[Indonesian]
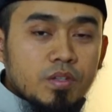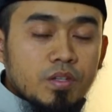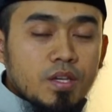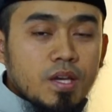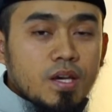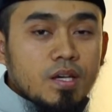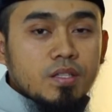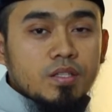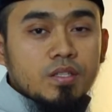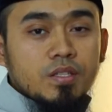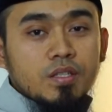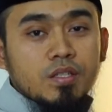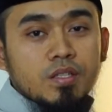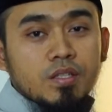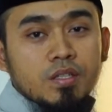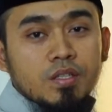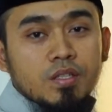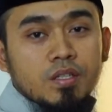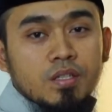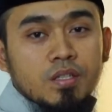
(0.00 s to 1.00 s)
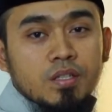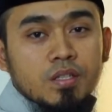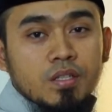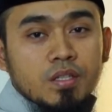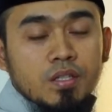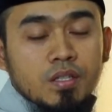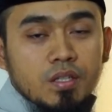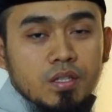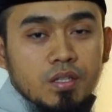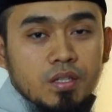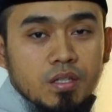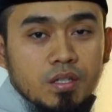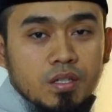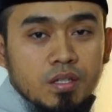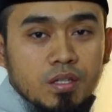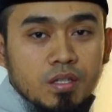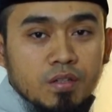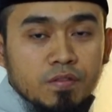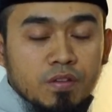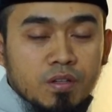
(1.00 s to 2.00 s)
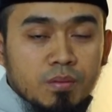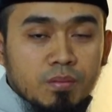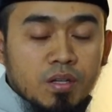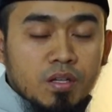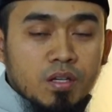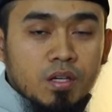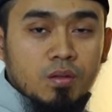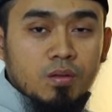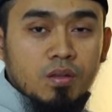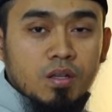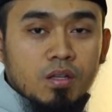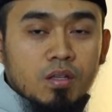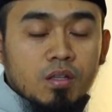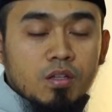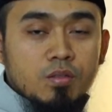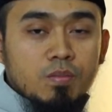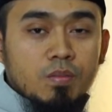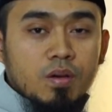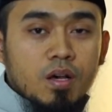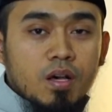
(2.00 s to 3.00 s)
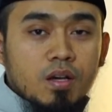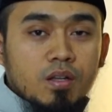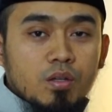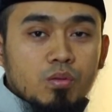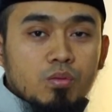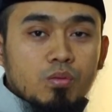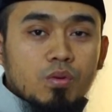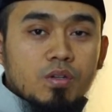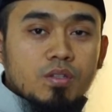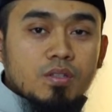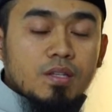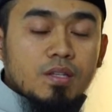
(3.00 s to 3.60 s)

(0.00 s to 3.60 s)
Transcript: yang di uh, firmankan oleh Allah Subhanahu wa